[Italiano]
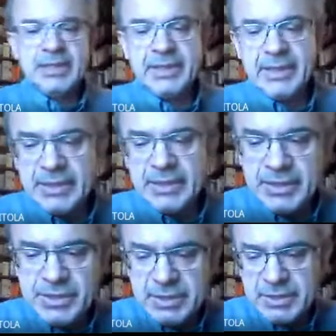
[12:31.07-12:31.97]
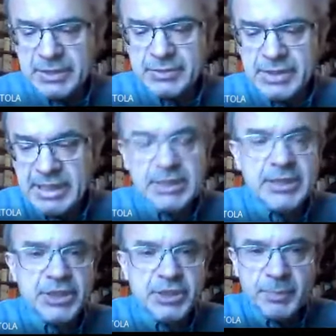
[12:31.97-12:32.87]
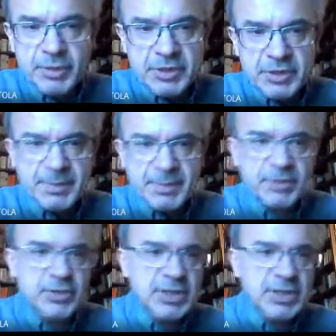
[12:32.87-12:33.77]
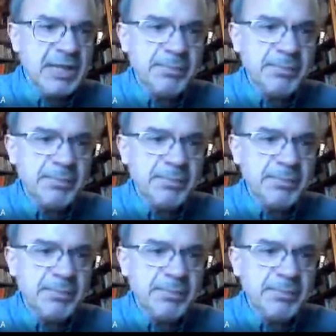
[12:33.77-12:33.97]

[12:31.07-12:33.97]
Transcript: eh, antici- così, in anticipo rispetto ai tempi,